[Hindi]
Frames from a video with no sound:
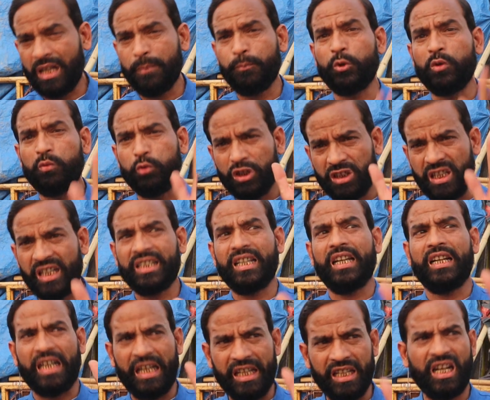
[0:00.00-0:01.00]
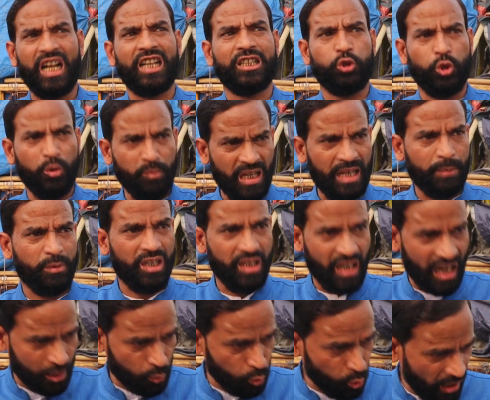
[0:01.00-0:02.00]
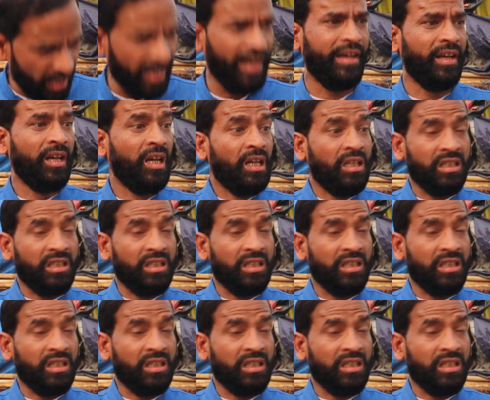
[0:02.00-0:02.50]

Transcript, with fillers: पूर्वोत्तर के कई राज्यों में अभी लागू है